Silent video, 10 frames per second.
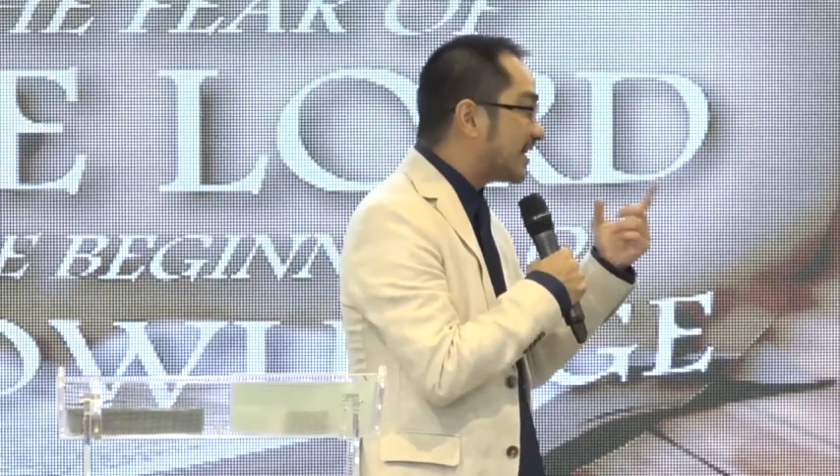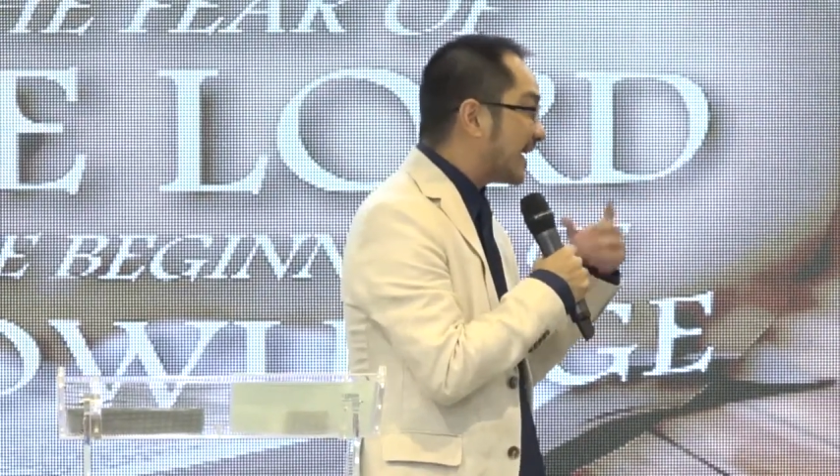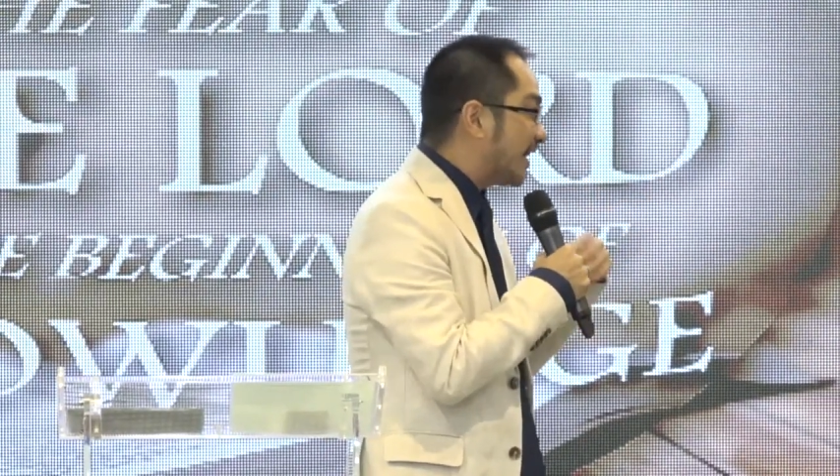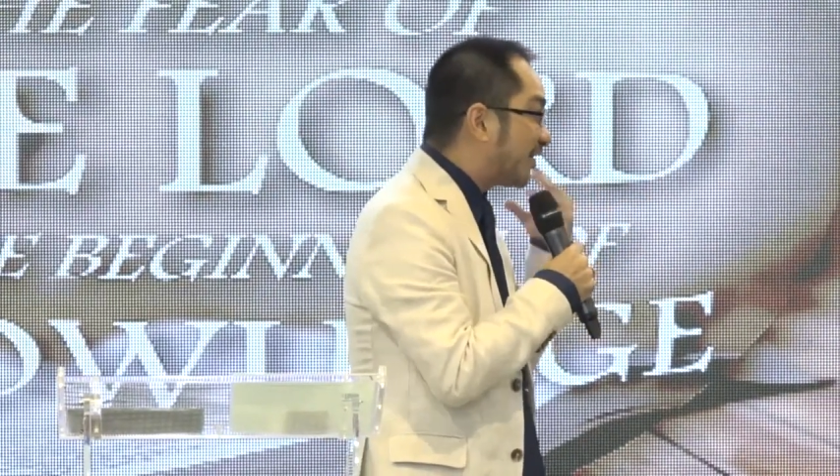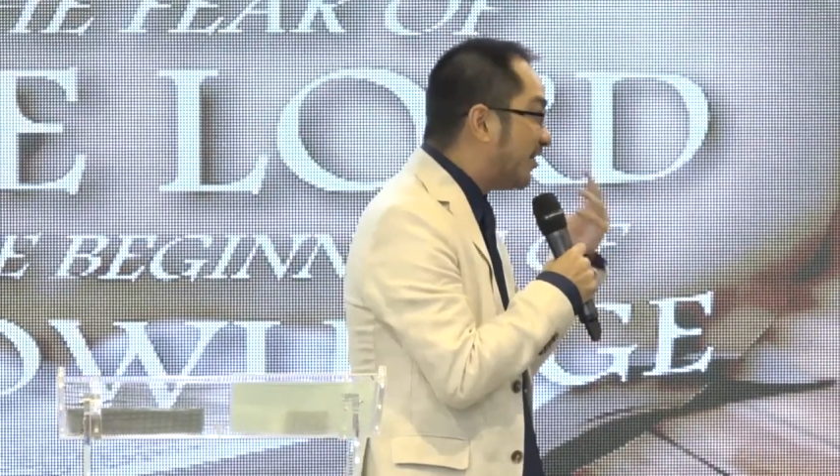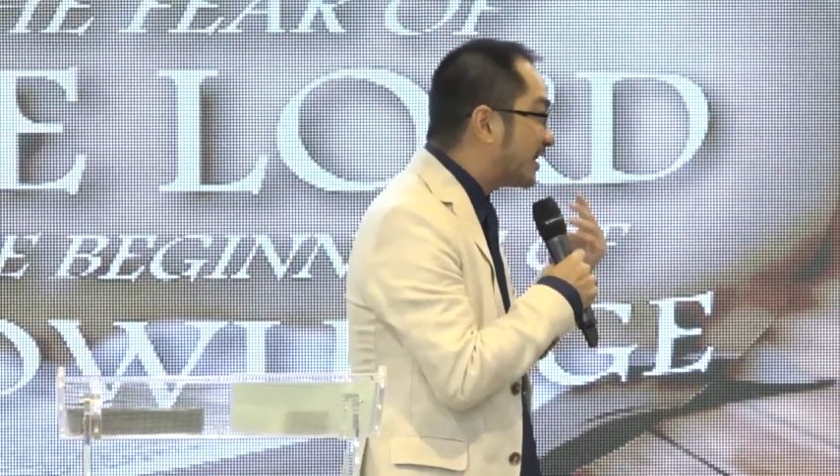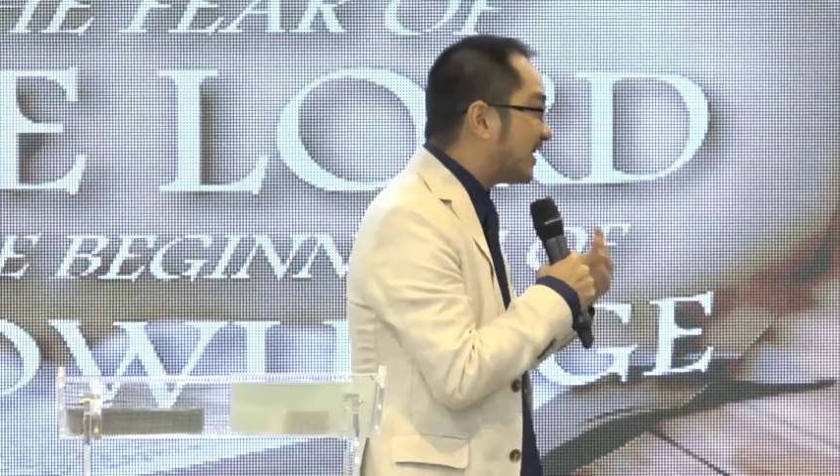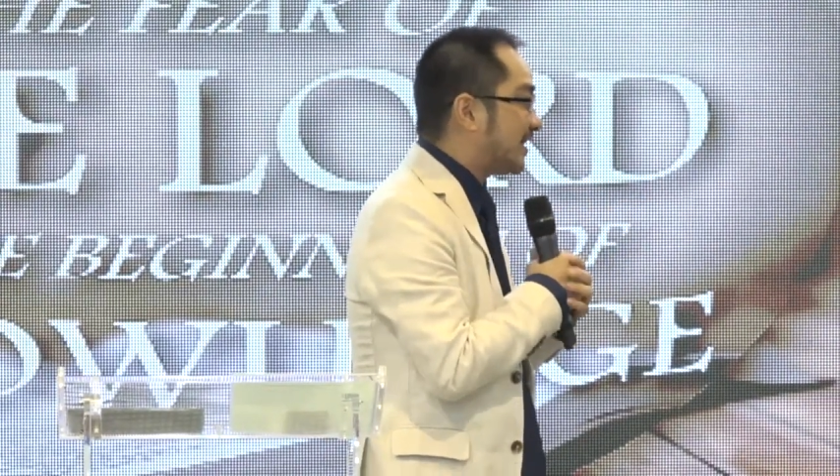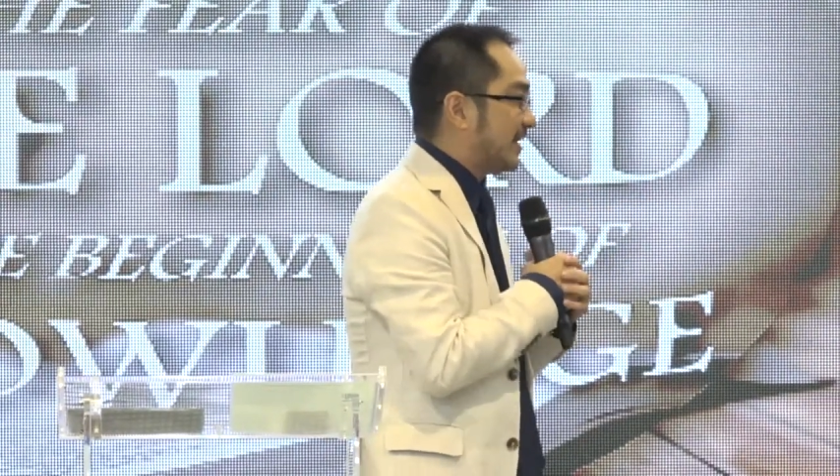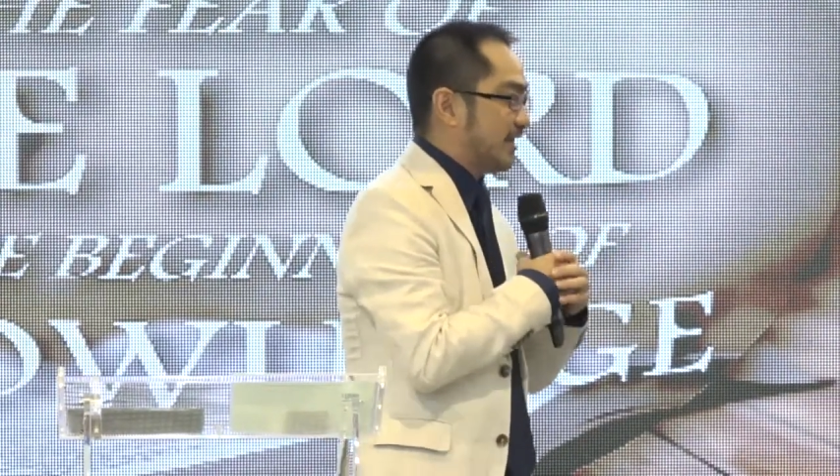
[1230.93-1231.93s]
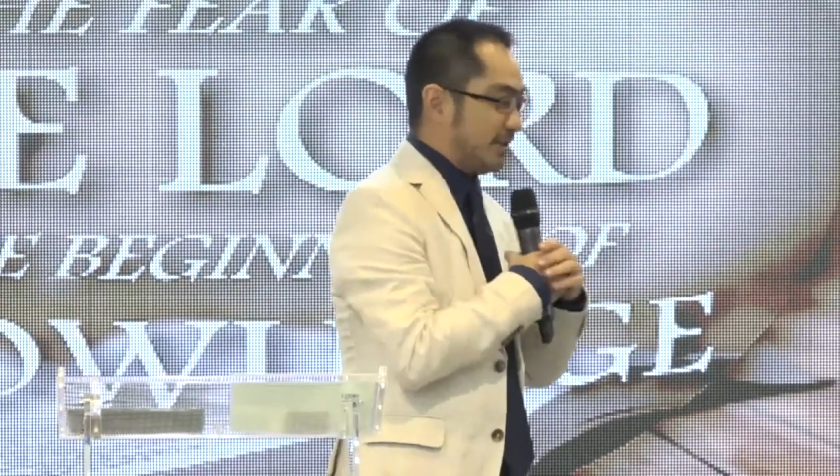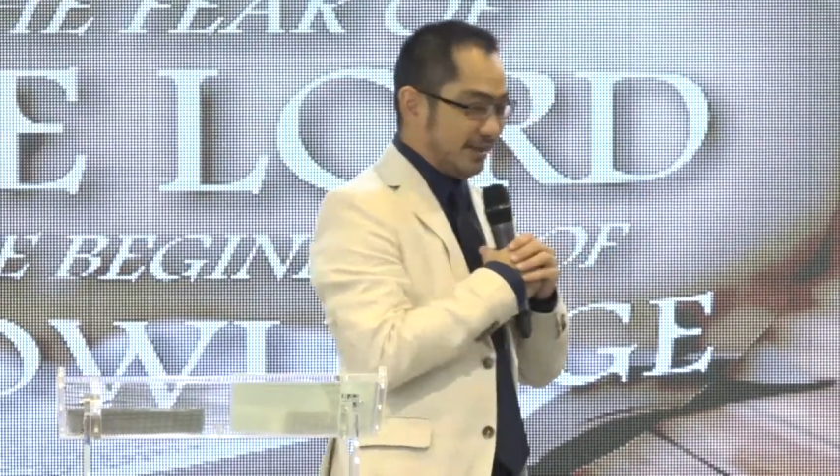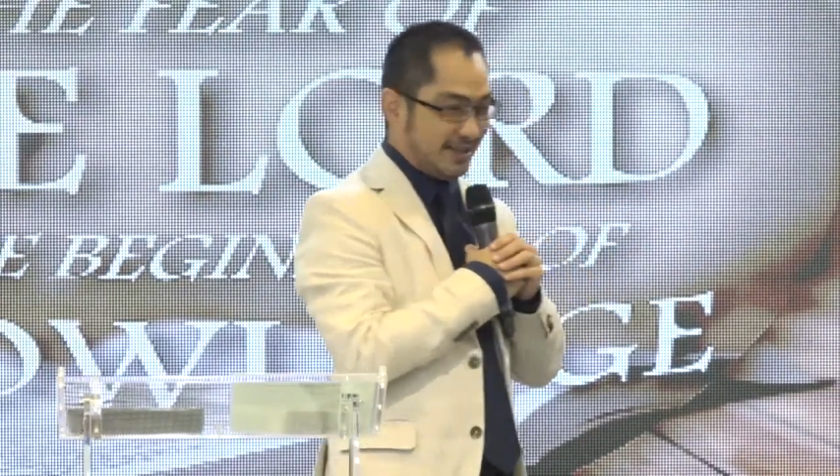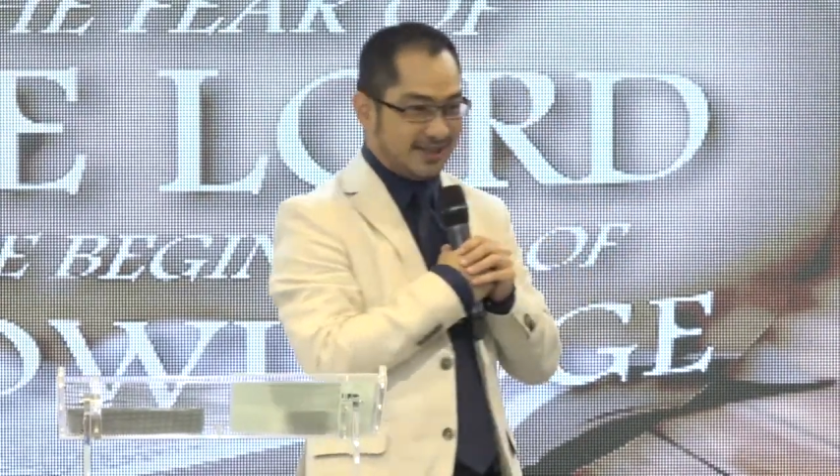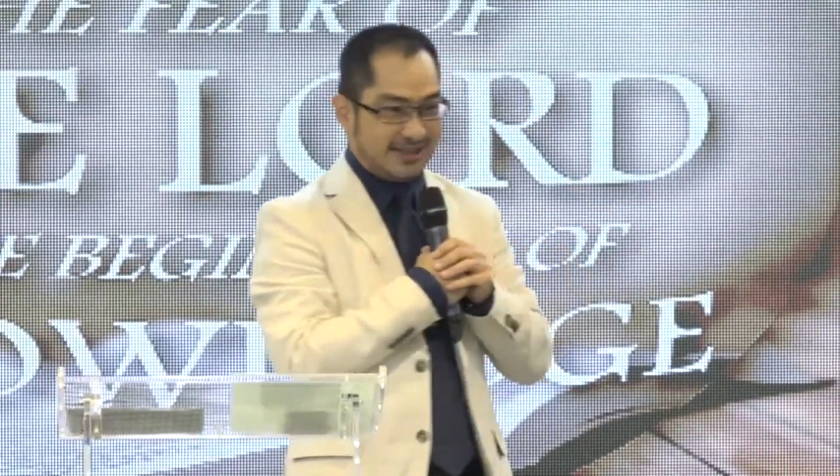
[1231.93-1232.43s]
kantong Kristen
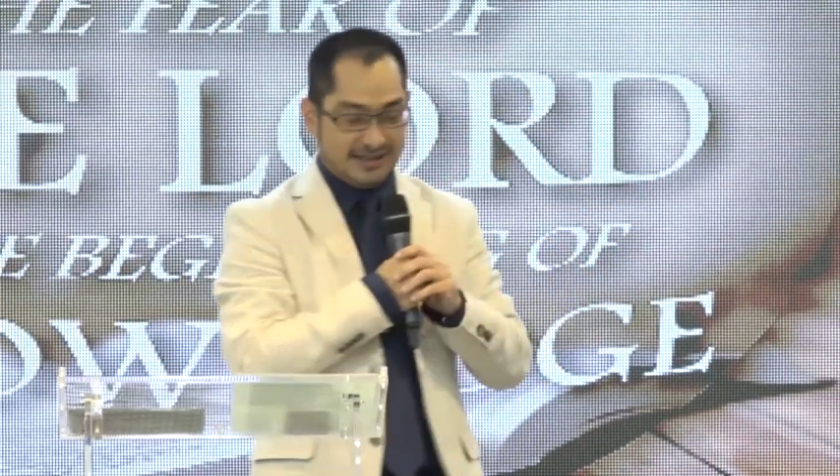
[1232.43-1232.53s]
saudara.